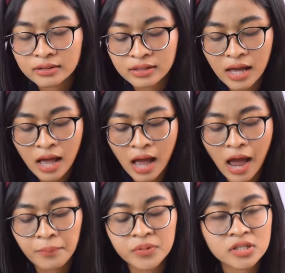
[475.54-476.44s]
kata
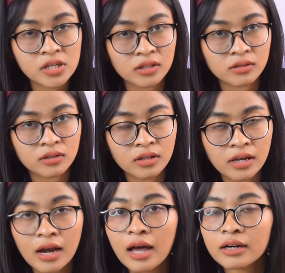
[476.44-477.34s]
abjad
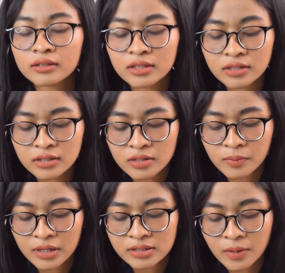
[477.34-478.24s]
yang artinya di
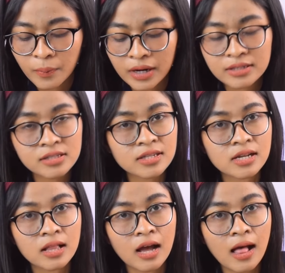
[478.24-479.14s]
bahasa Prancis
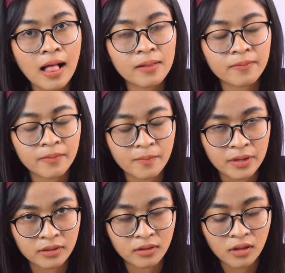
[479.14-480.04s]
adalah alfabet.